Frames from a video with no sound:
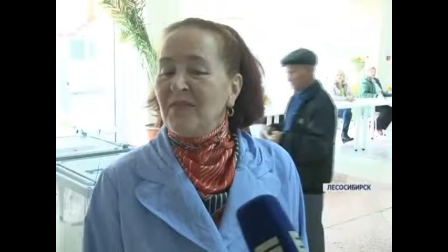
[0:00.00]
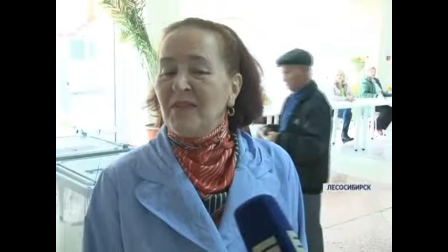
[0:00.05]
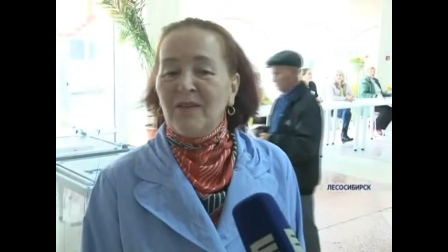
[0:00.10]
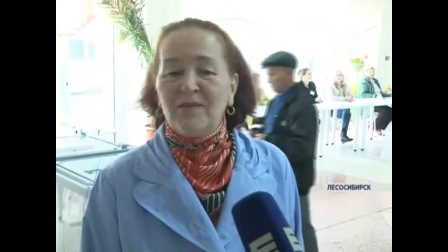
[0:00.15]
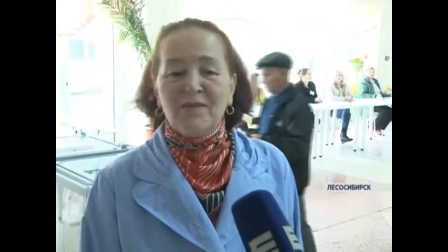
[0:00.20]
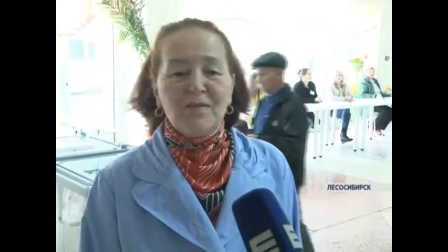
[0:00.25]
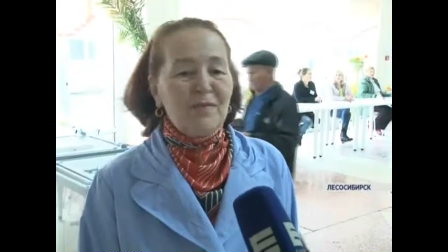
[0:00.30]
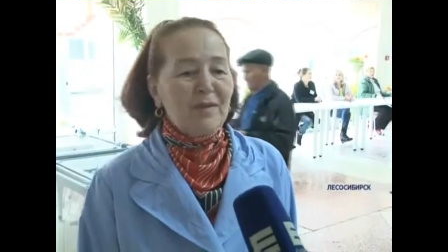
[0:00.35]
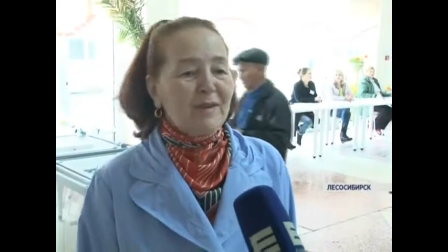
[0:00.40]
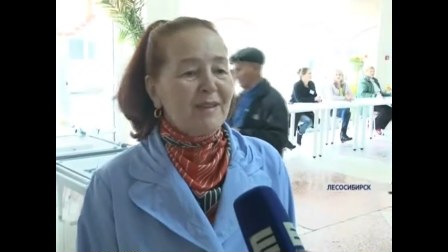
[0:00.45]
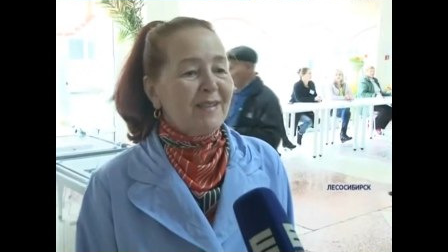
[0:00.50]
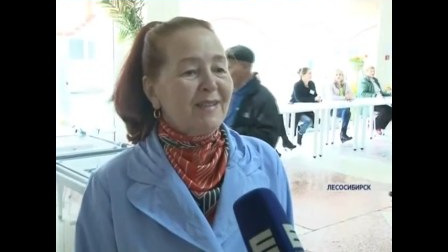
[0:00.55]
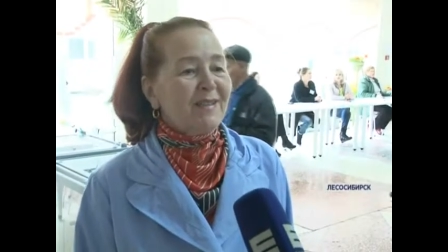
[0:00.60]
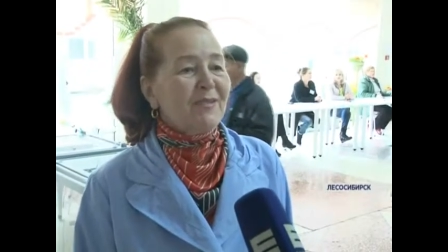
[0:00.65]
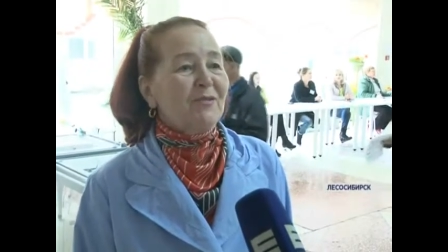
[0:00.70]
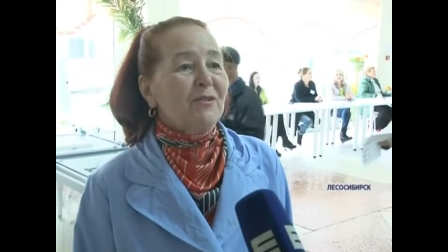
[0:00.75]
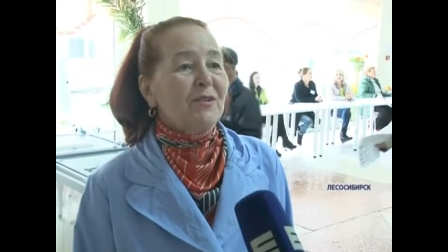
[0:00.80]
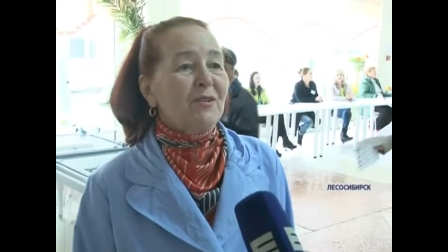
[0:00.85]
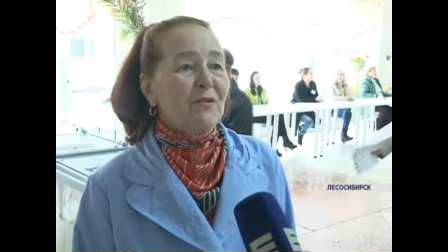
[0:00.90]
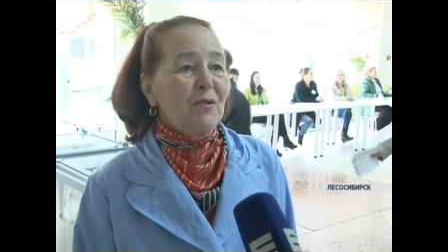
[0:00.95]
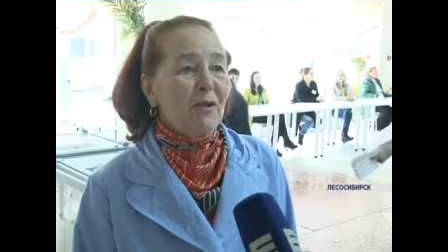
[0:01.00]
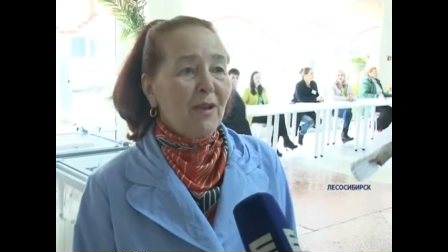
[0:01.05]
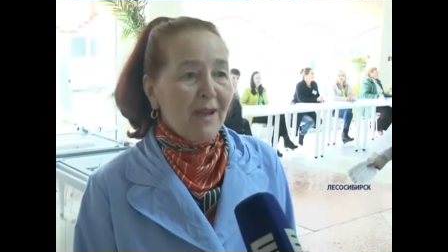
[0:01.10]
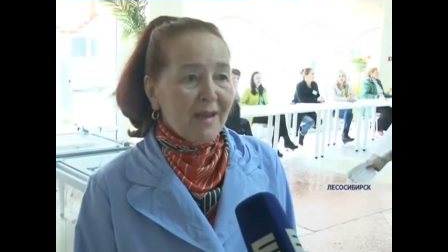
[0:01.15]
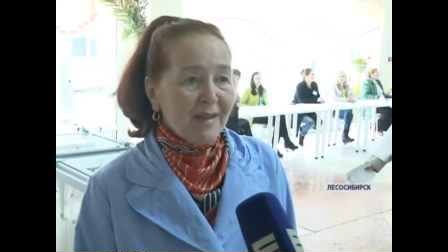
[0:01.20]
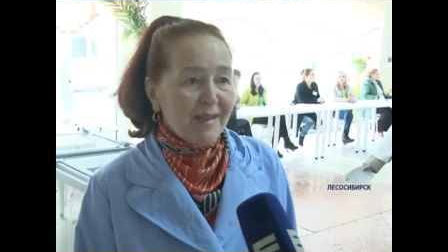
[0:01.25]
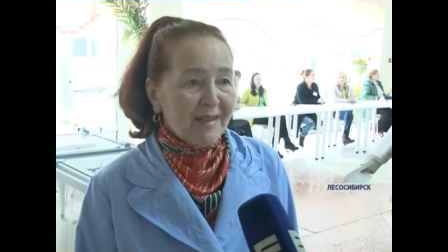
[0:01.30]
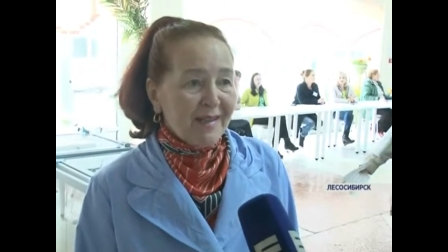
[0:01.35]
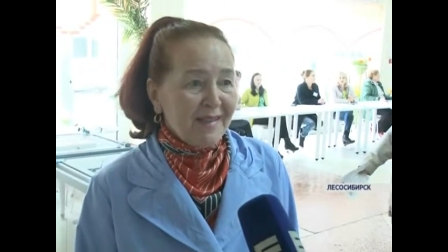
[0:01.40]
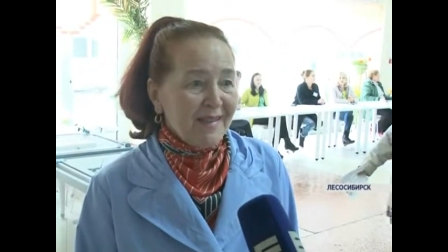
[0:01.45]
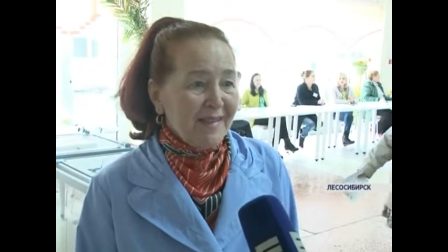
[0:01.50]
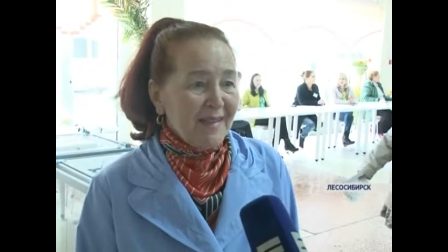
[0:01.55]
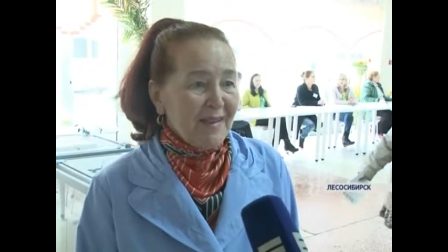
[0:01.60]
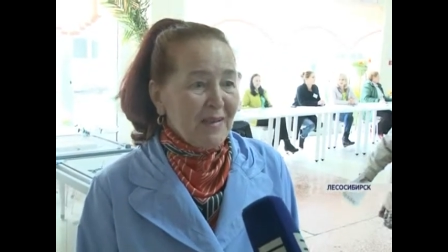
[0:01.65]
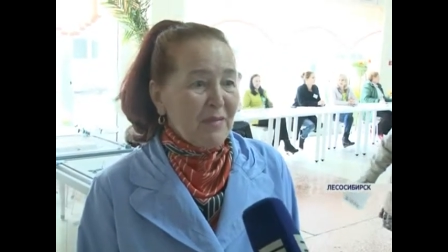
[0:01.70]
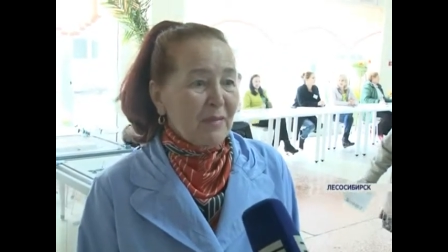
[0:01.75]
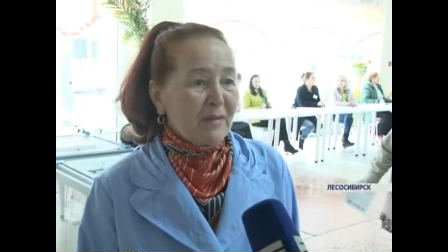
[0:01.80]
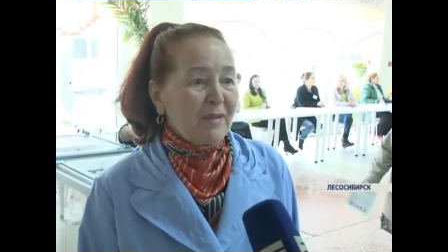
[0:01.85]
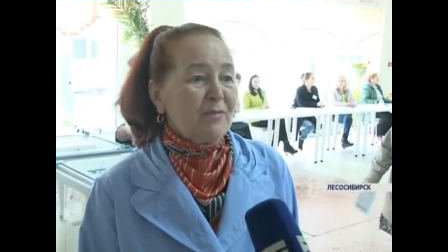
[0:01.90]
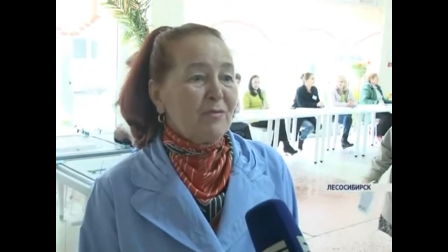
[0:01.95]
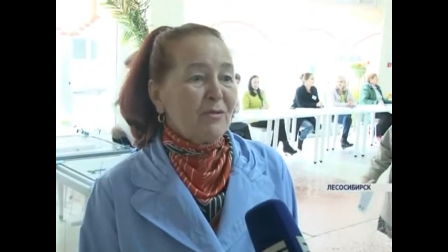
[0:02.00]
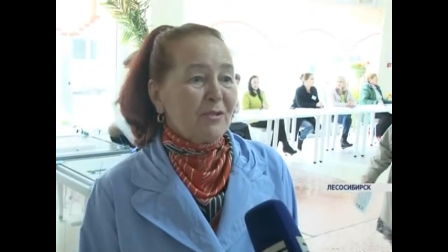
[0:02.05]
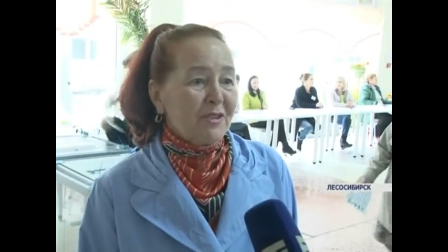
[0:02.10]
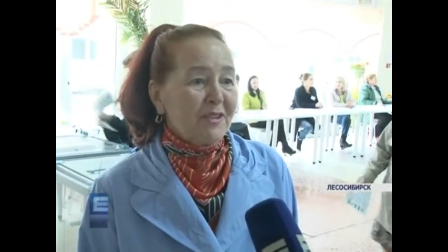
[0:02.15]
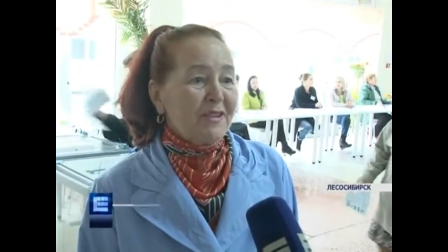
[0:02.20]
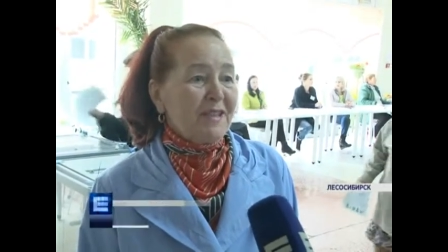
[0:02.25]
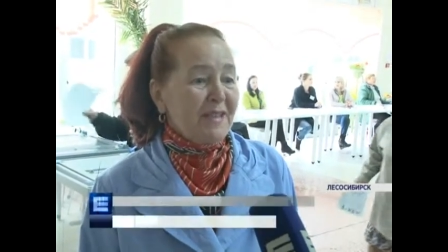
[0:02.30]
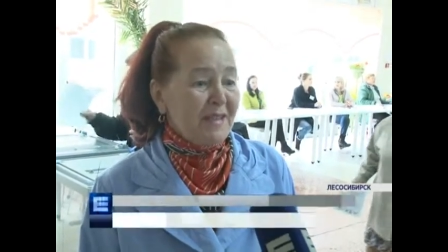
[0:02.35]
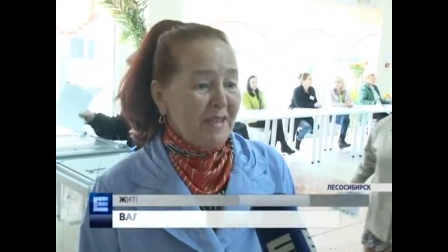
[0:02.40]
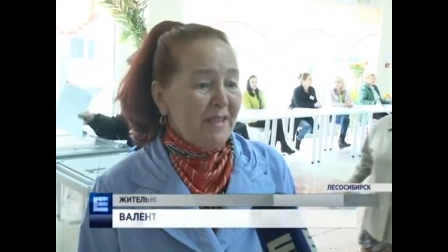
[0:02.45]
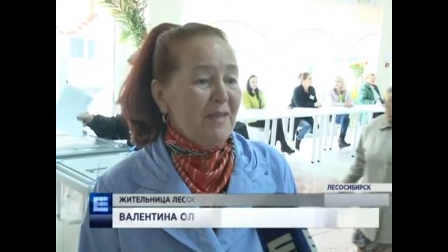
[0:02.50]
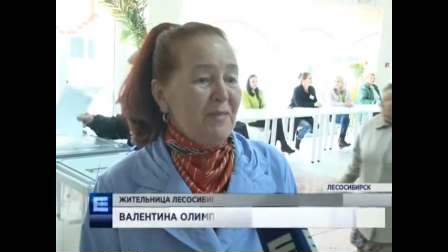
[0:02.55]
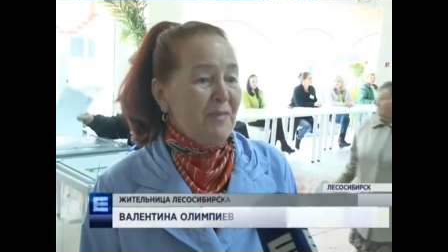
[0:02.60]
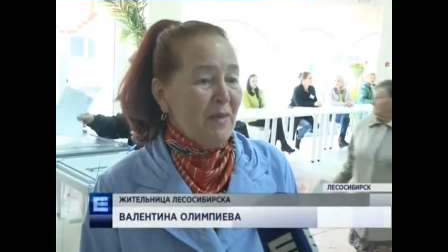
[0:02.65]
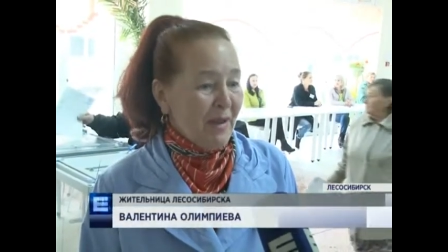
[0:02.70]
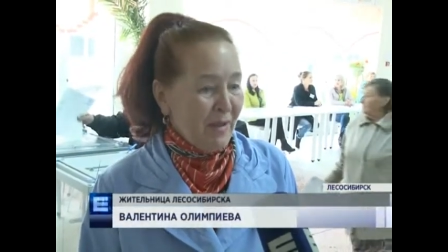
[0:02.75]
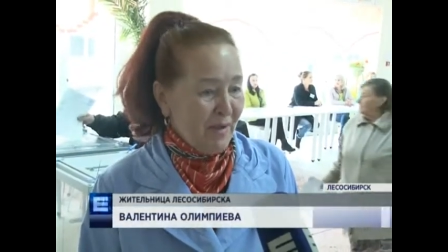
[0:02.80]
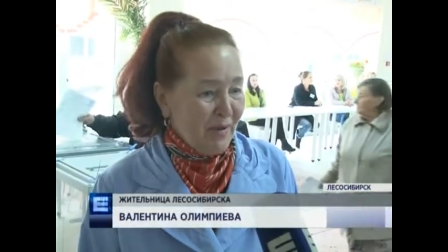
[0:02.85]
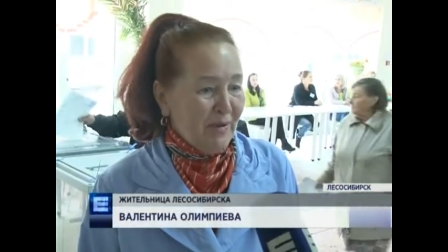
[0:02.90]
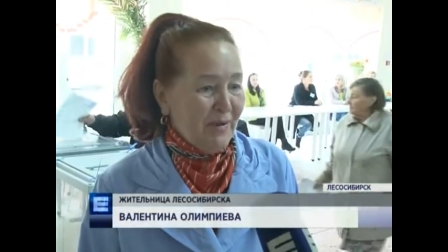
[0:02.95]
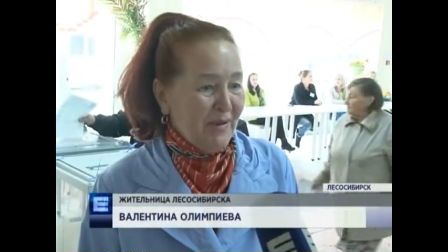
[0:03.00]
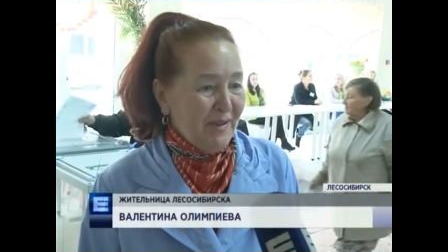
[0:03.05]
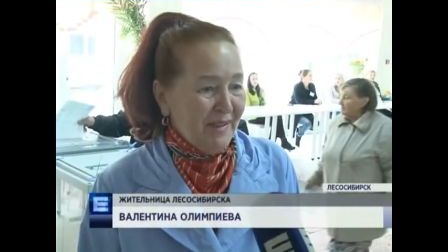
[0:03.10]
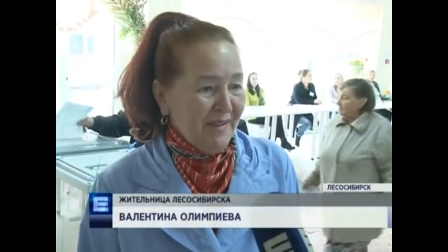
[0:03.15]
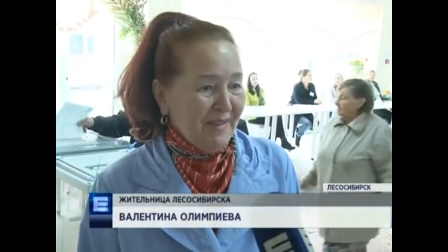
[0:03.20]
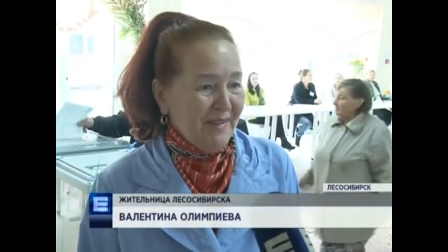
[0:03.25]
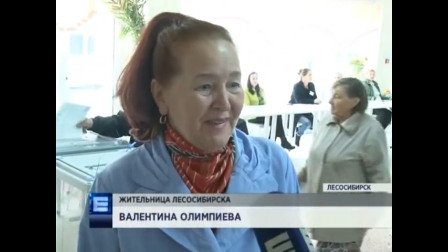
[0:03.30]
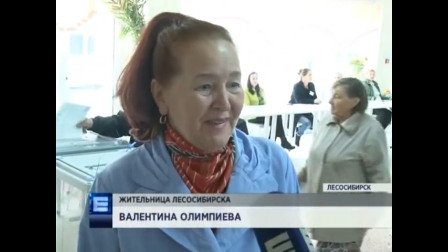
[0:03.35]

На выборы хожу регулярно потому что это дело мое.